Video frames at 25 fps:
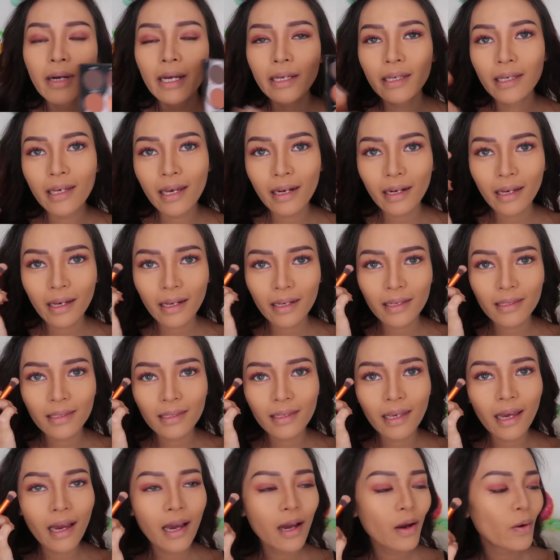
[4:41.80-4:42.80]
di bagian
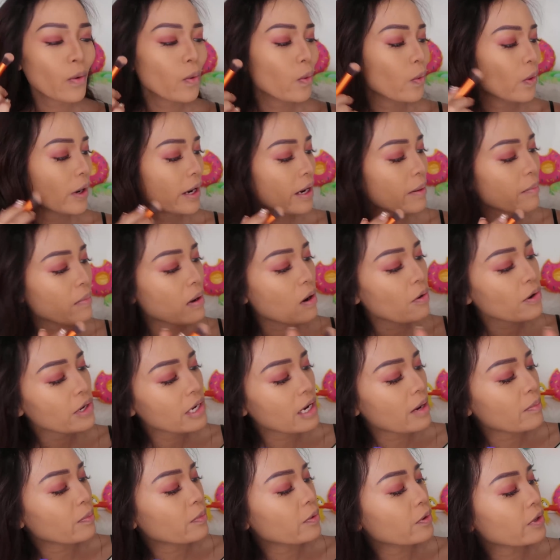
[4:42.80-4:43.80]
krisnya, gue mau
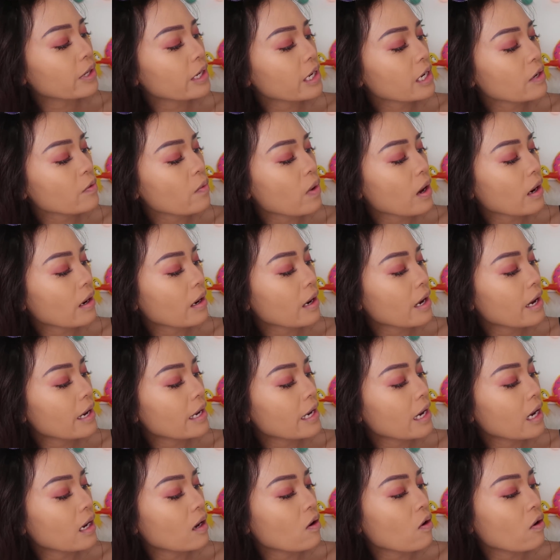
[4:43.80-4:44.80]
nyampurin warna
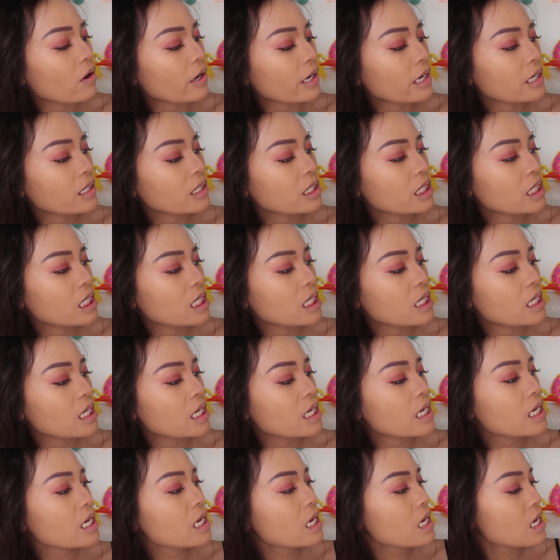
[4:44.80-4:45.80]
yang orange
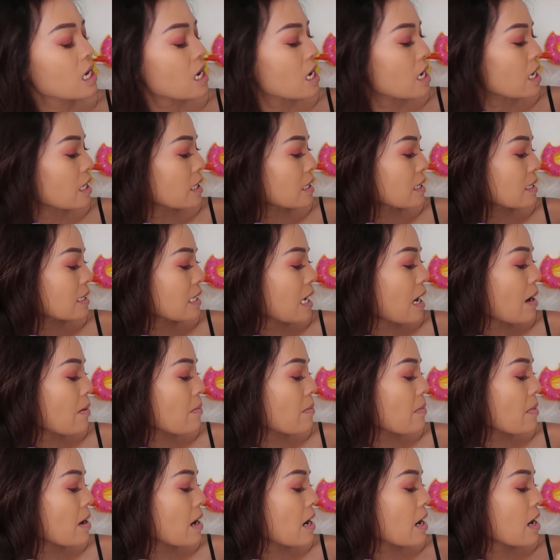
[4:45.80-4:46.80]
ini
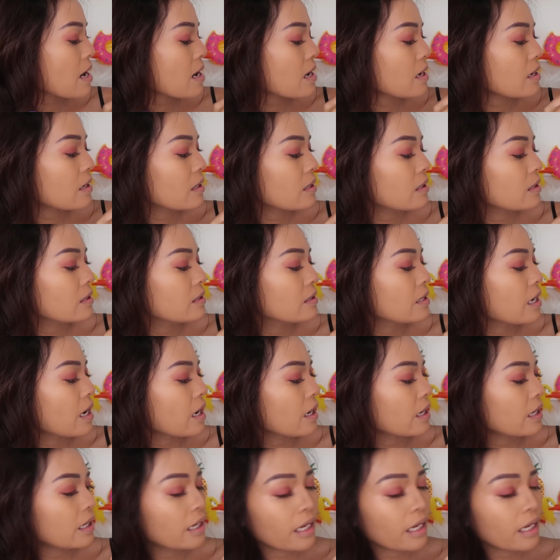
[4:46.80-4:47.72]
sama yang